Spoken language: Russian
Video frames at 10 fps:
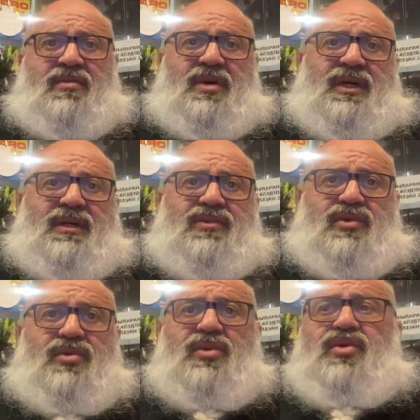Поэтому,
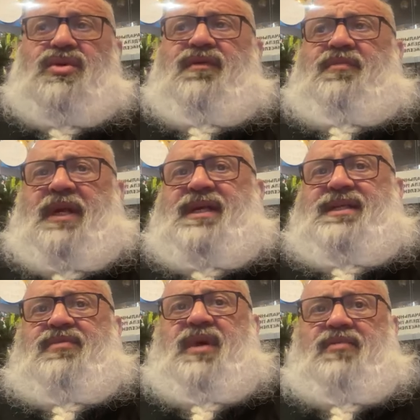ну, люди, в
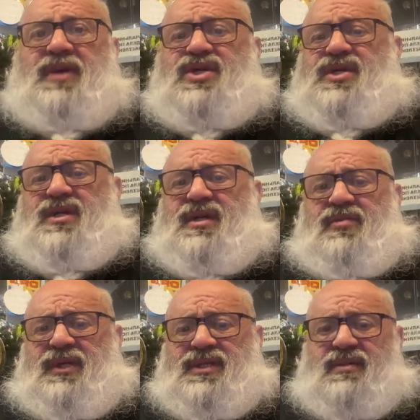принципе, опять же, это на
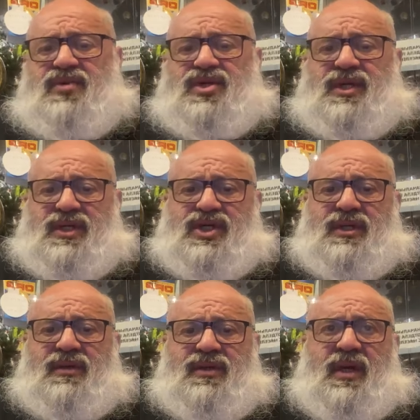плаце больше
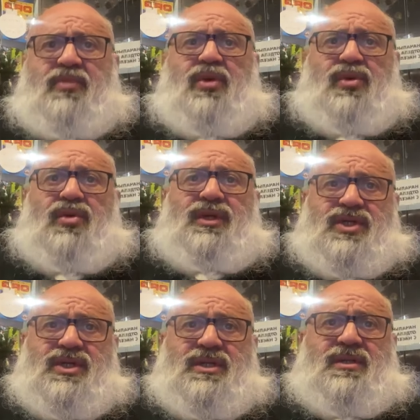рассчитано. Вот я полгода
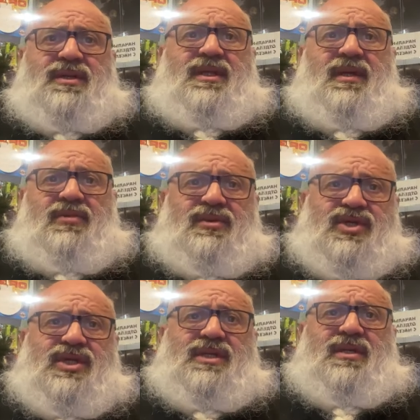чистился, я был
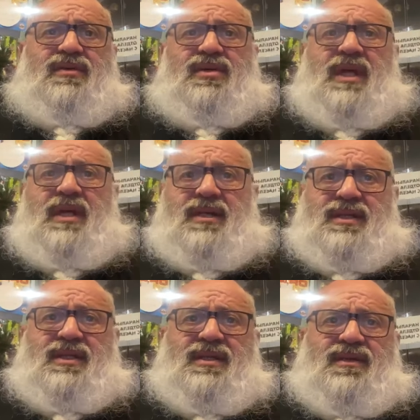чистый, вот
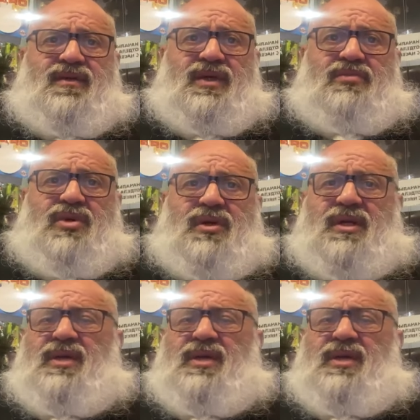сделал своего ребенка.